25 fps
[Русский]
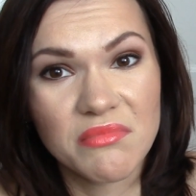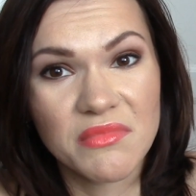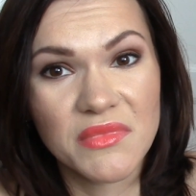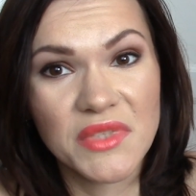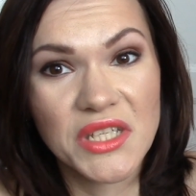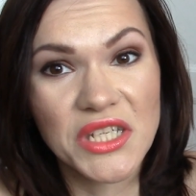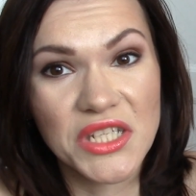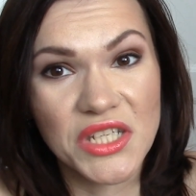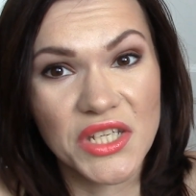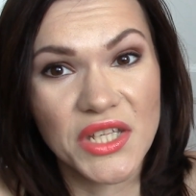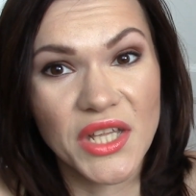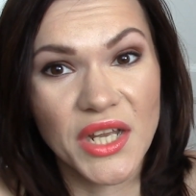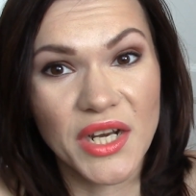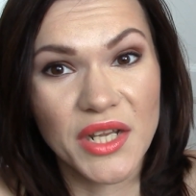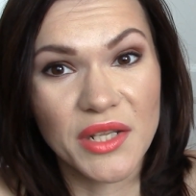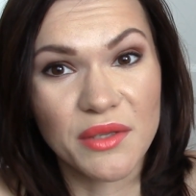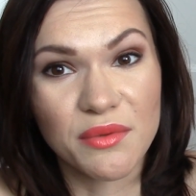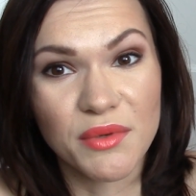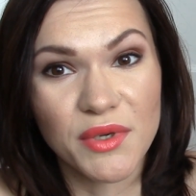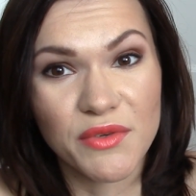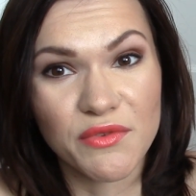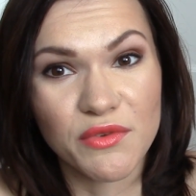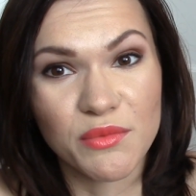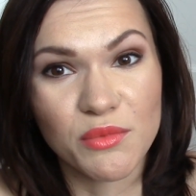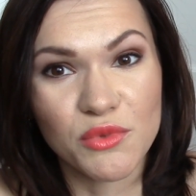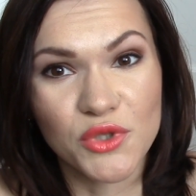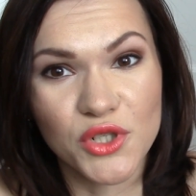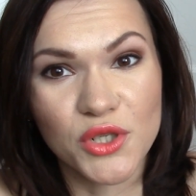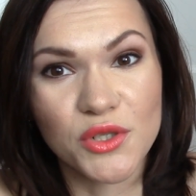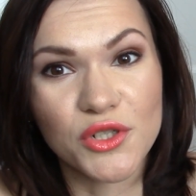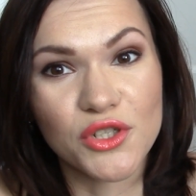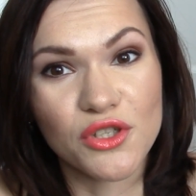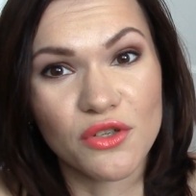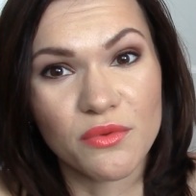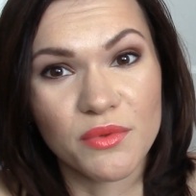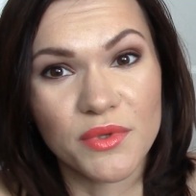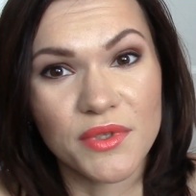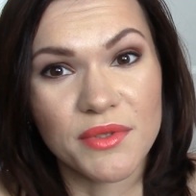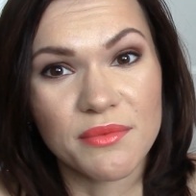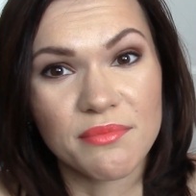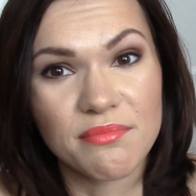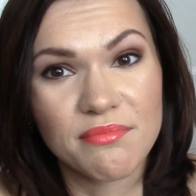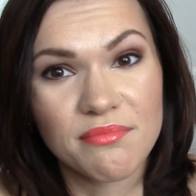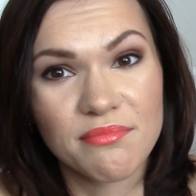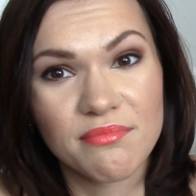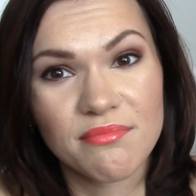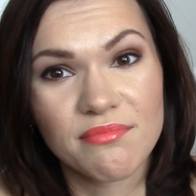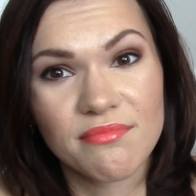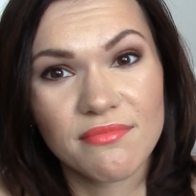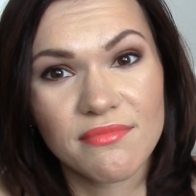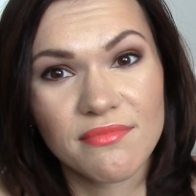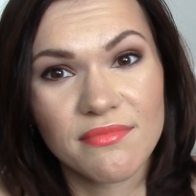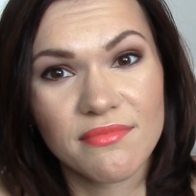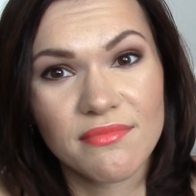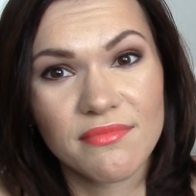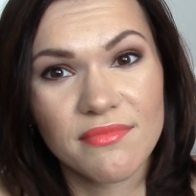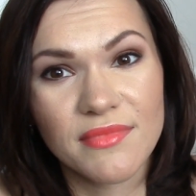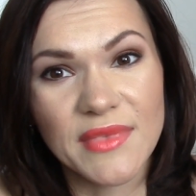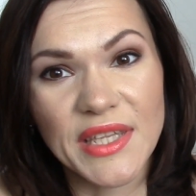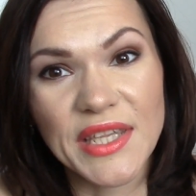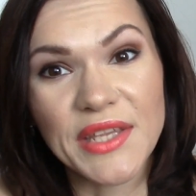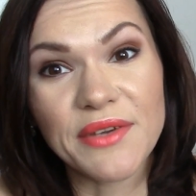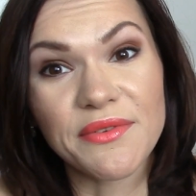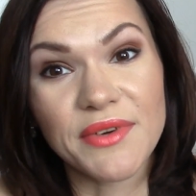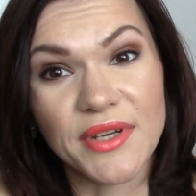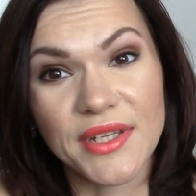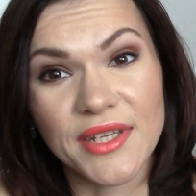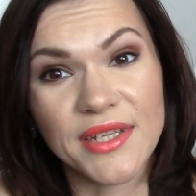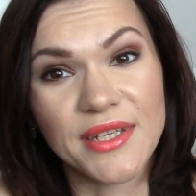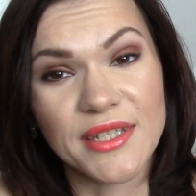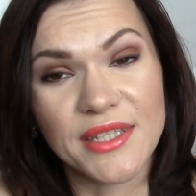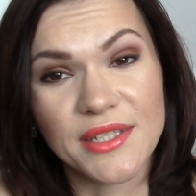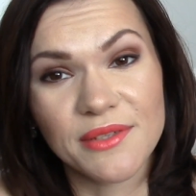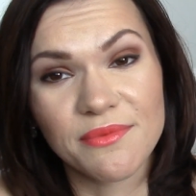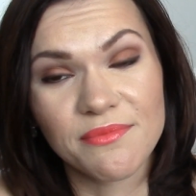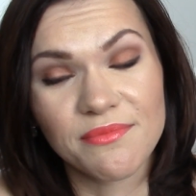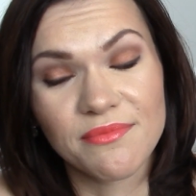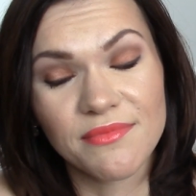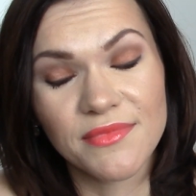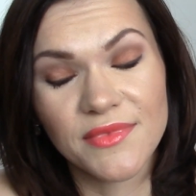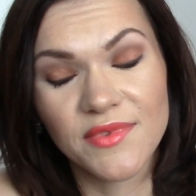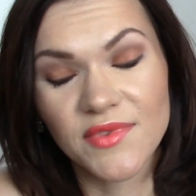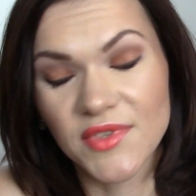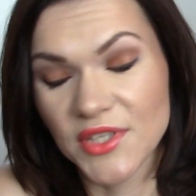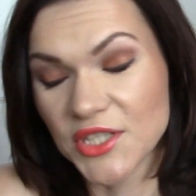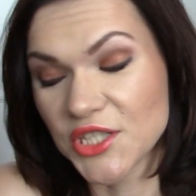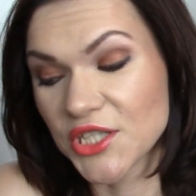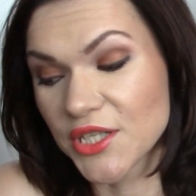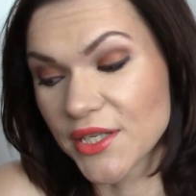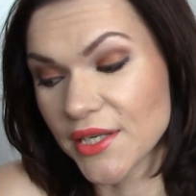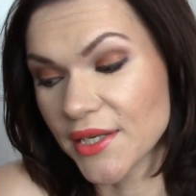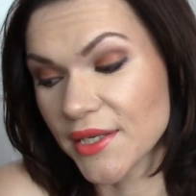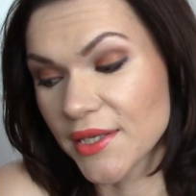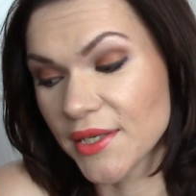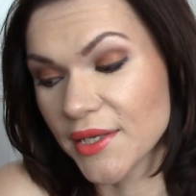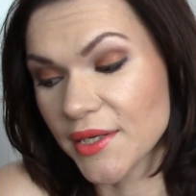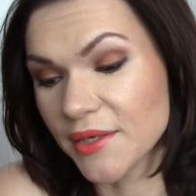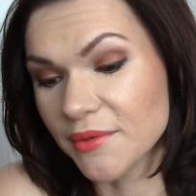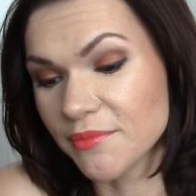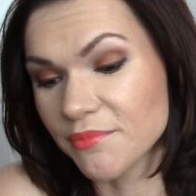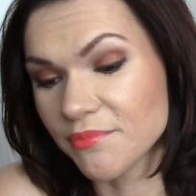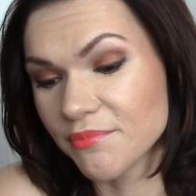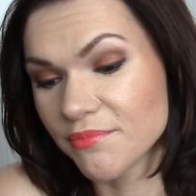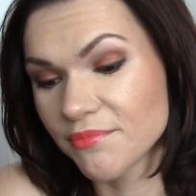дезодорант моего мужа, чтобы не вонять в течение дня.